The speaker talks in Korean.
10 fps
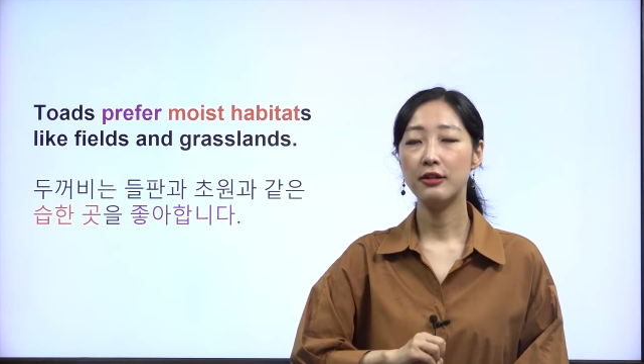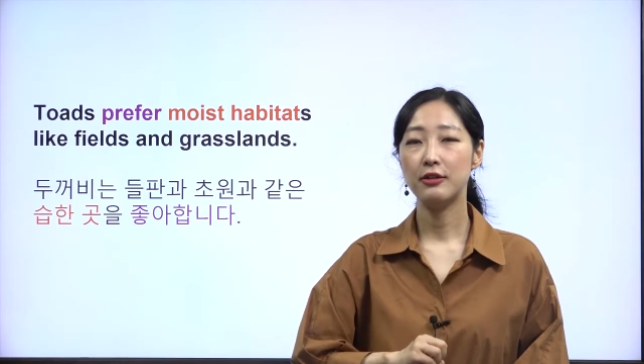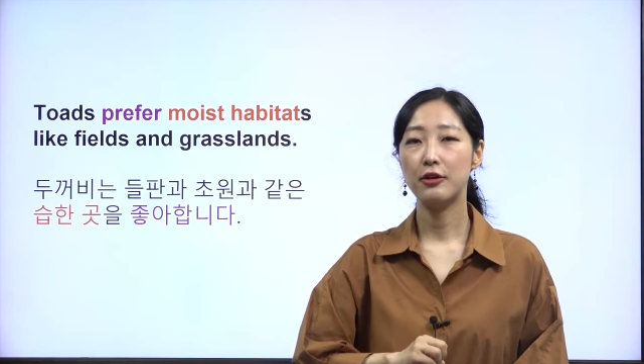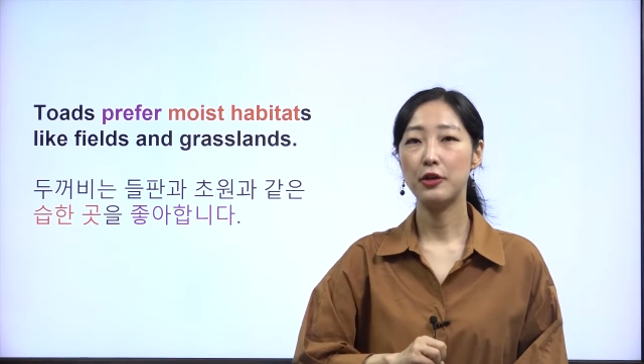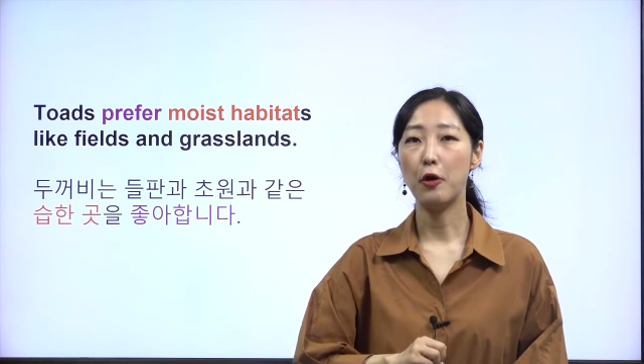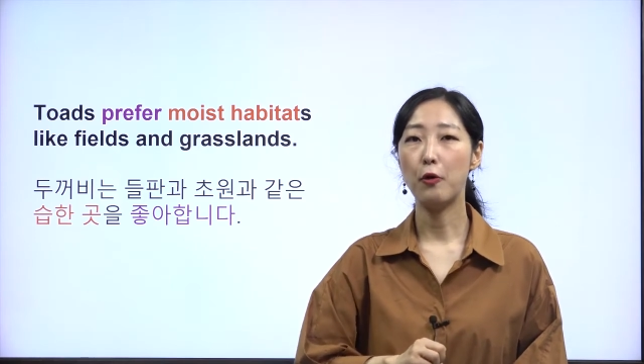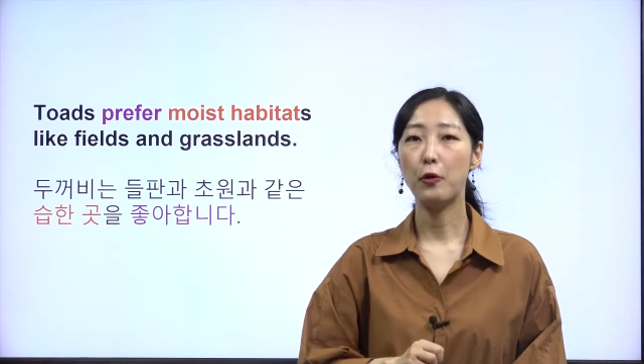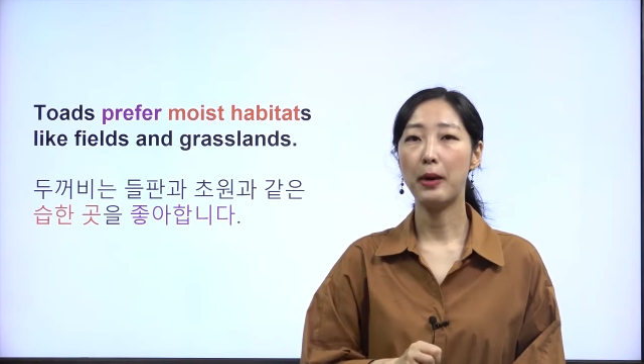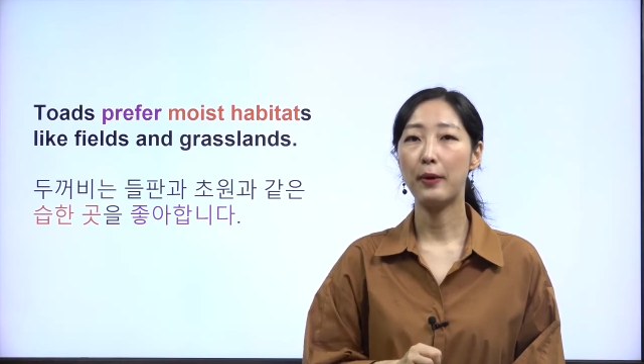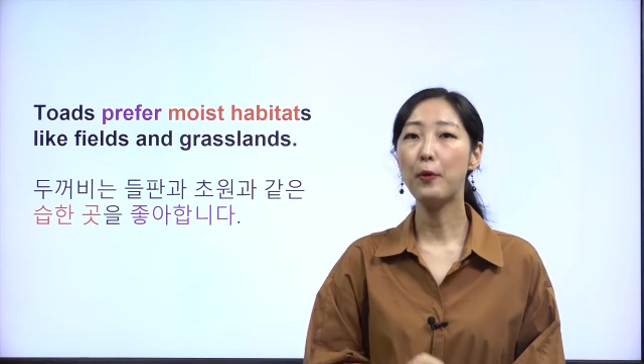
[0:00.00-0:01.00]
그거를
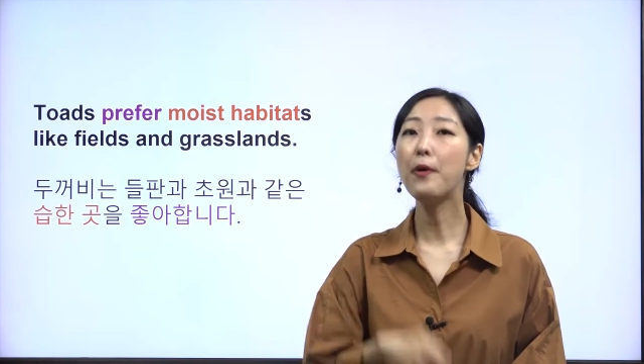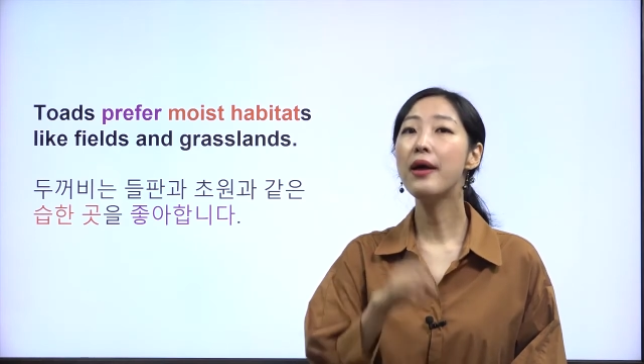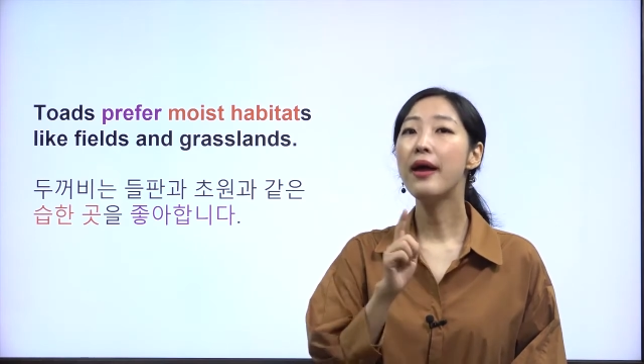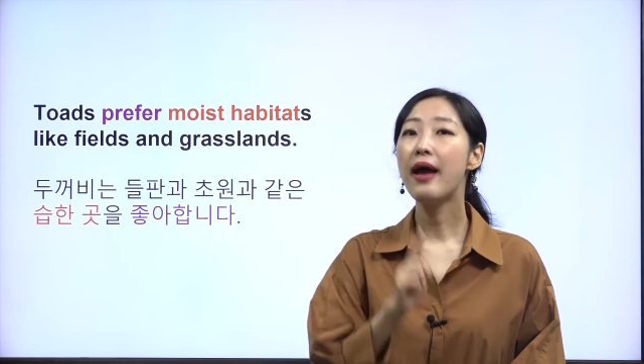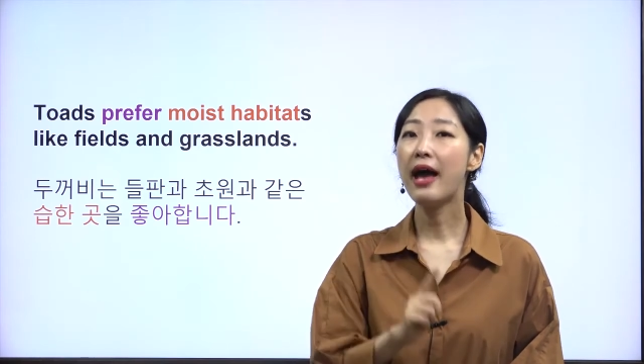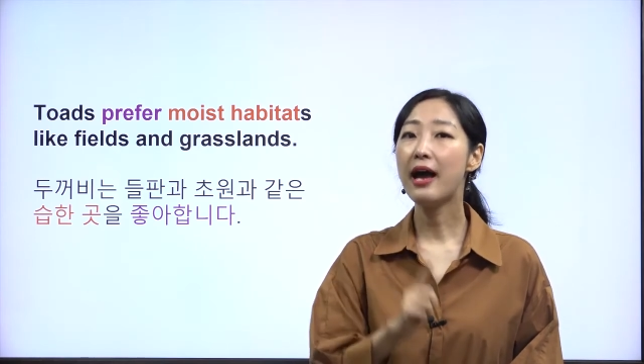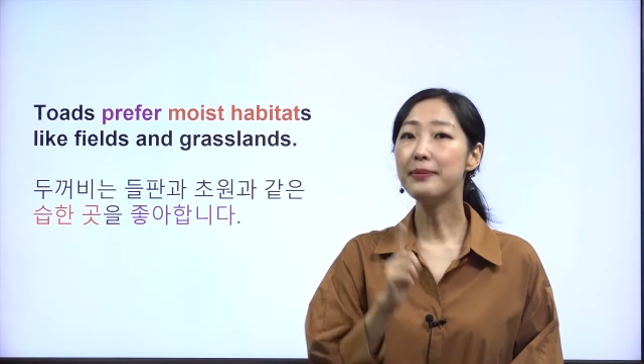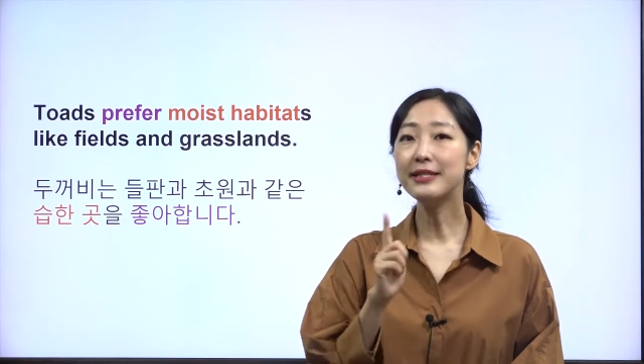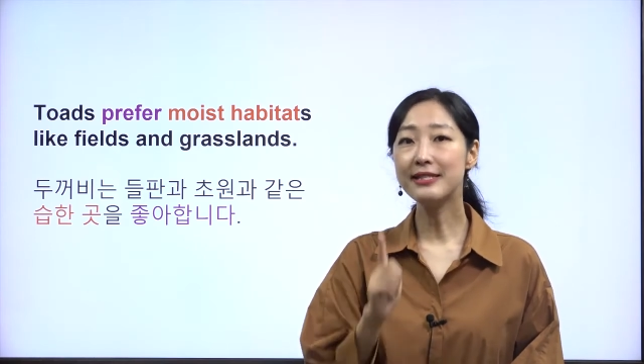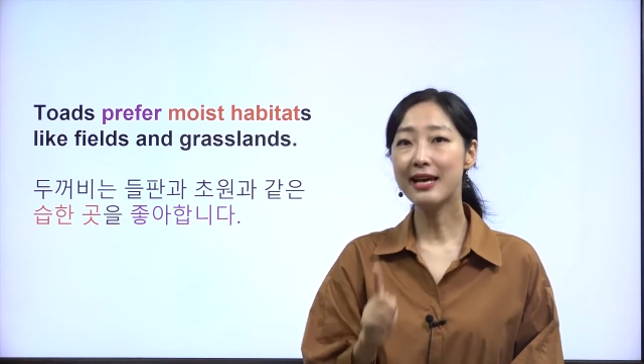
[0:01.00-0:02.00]
영어로 바로
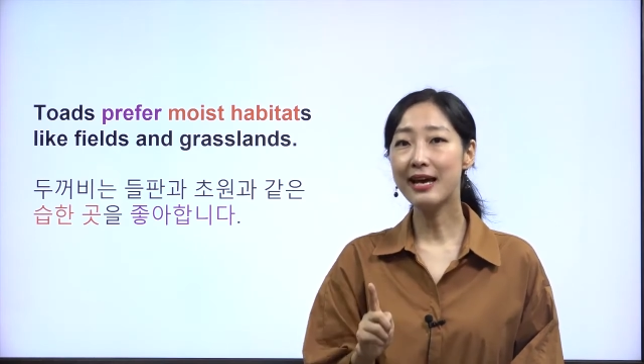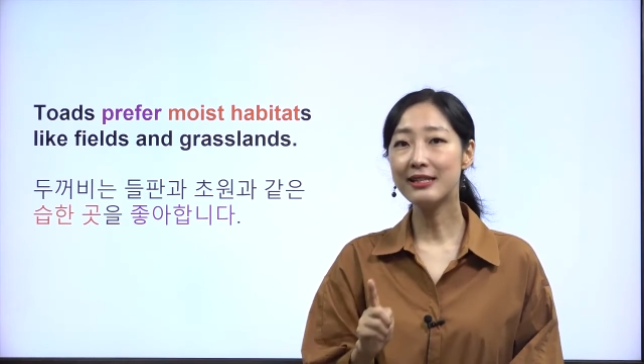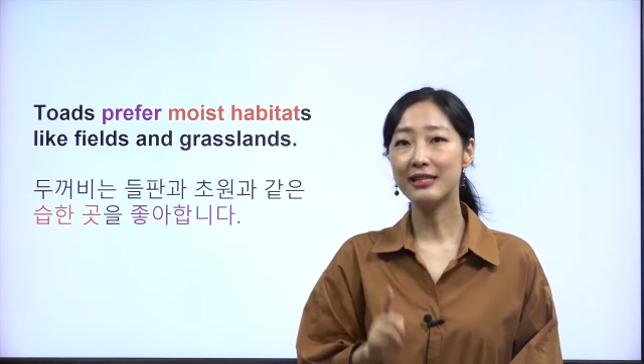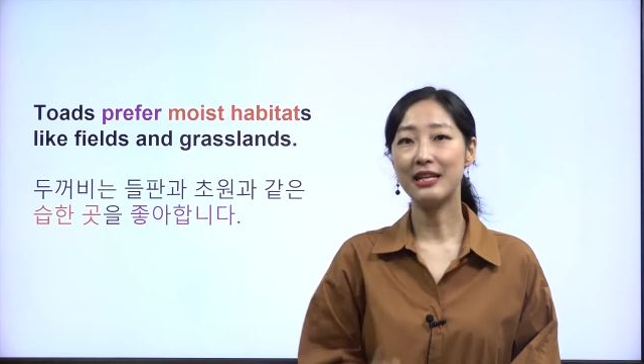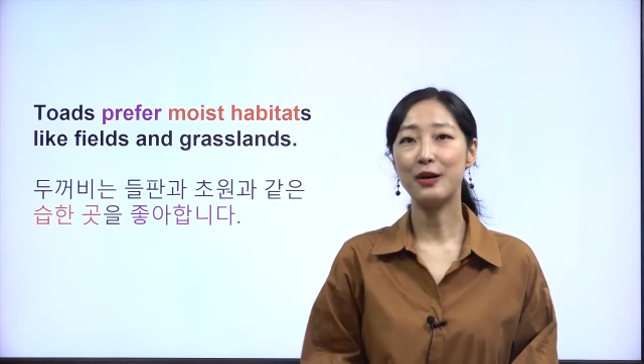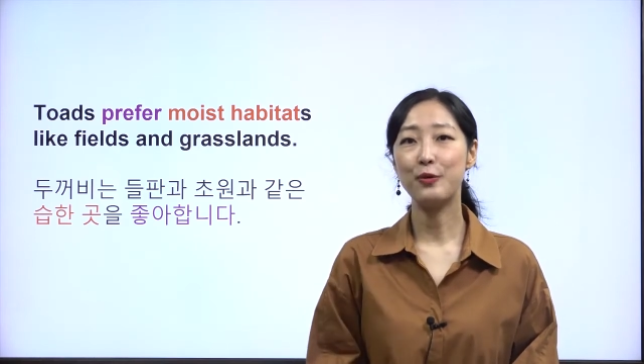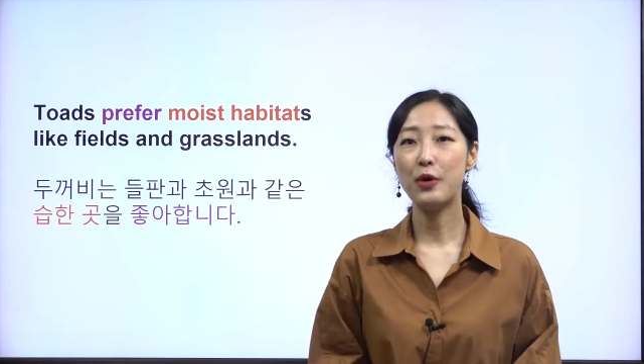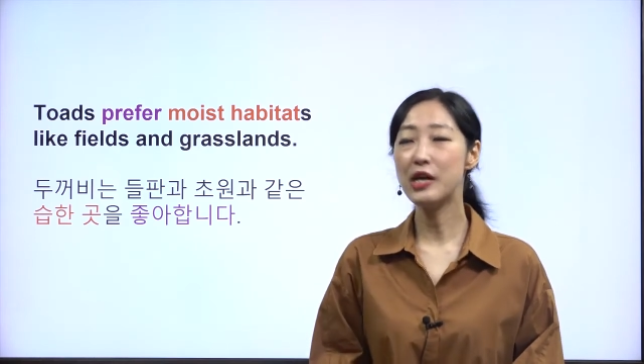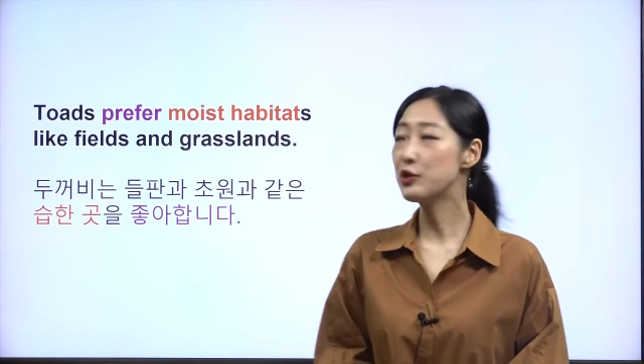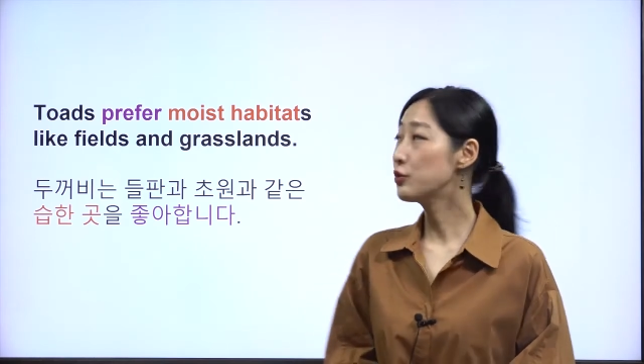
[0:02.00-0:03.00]

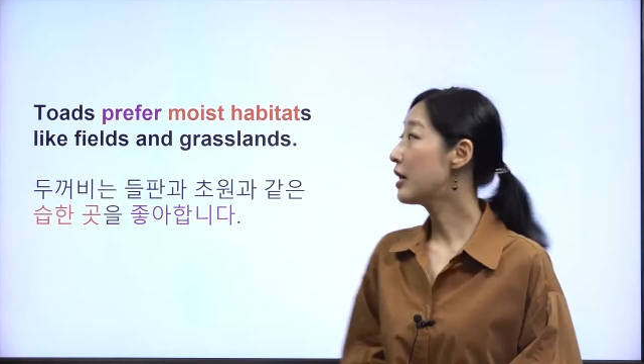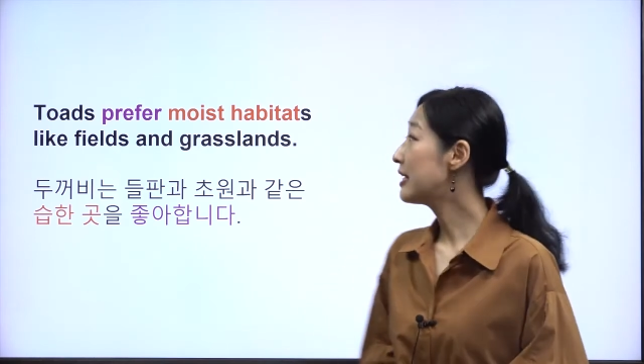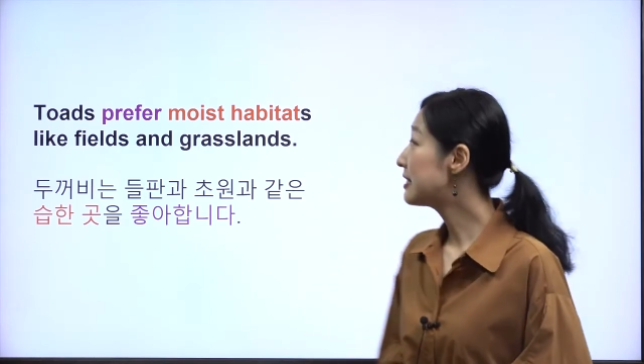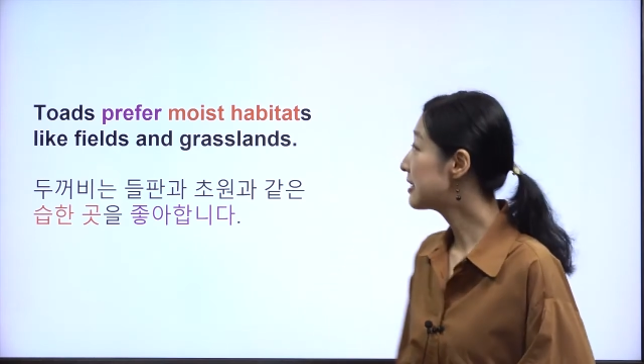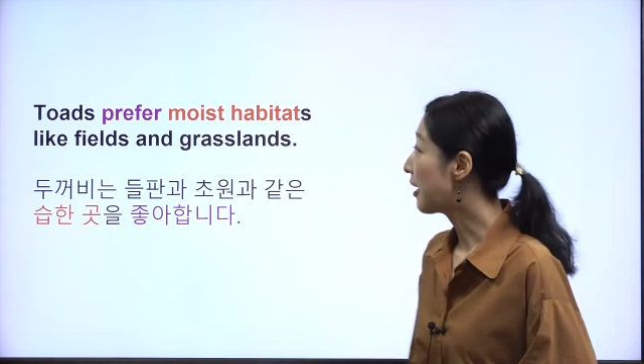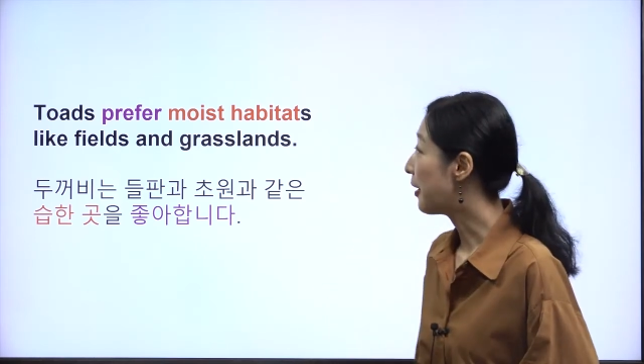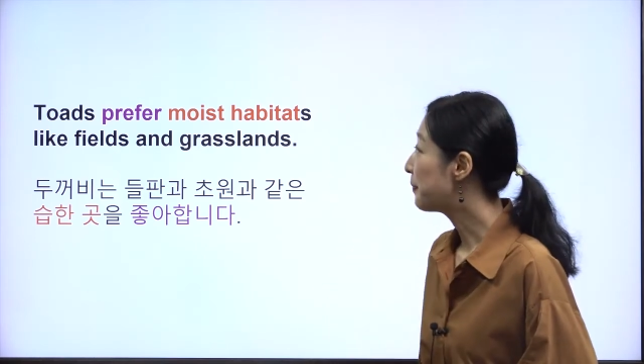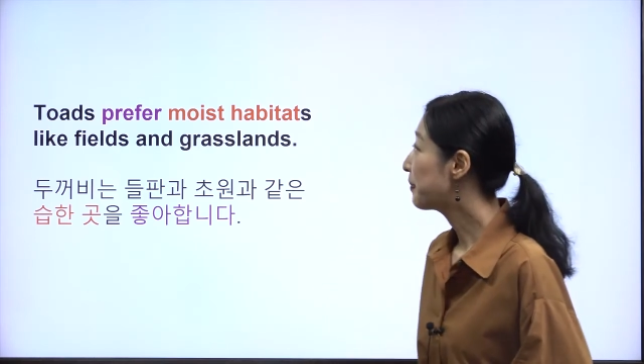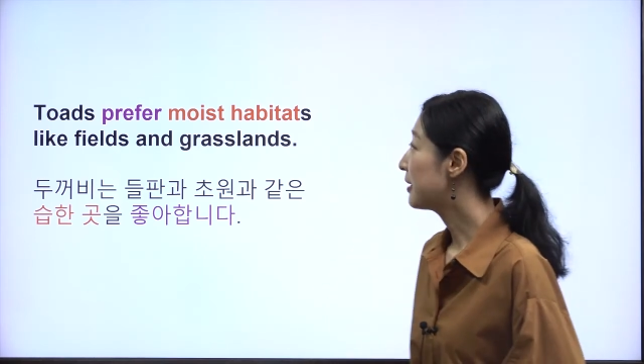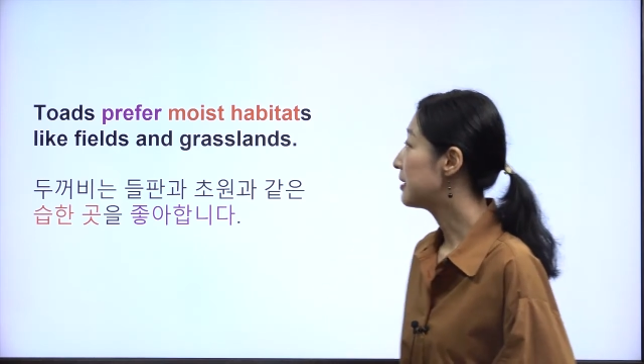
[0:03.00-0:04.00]
habitat이라고 할 수가 있어요.
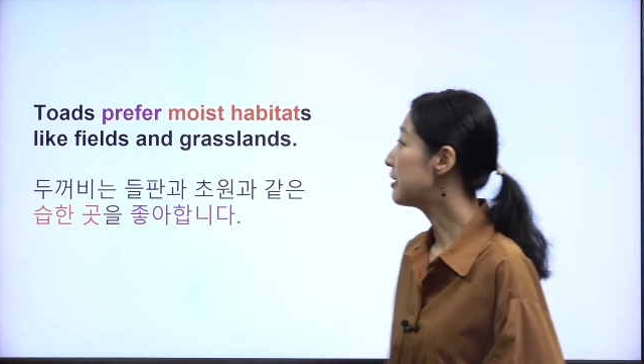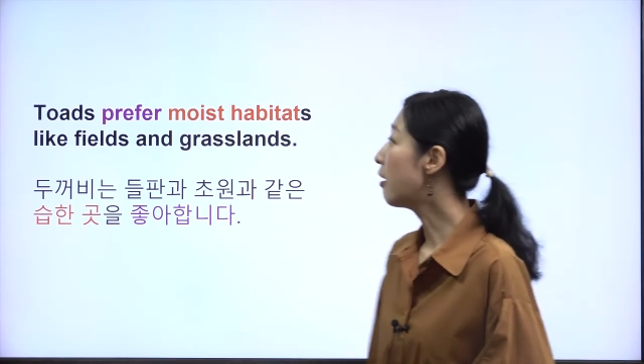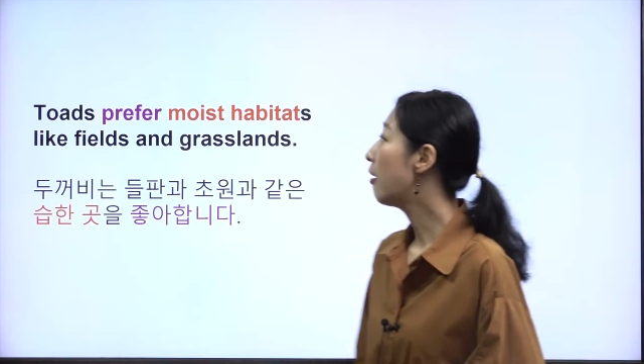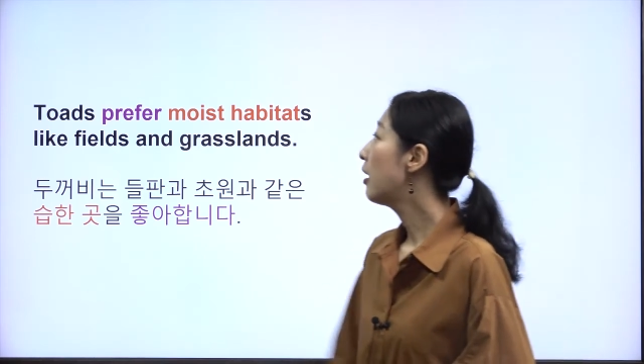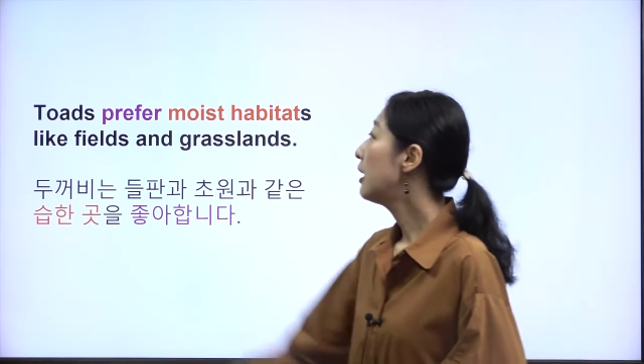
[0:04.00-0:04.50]
그래서